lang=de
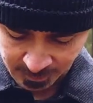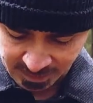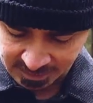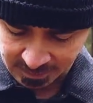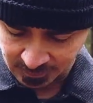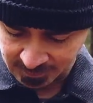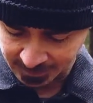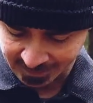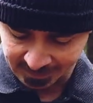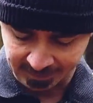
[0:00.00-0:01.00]

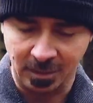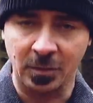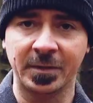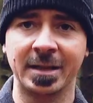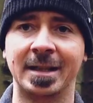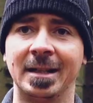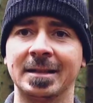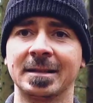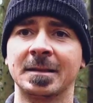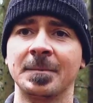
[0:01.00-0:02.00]
bzw.
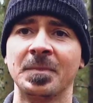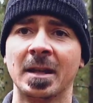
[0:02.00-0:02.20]
draufgeklettet.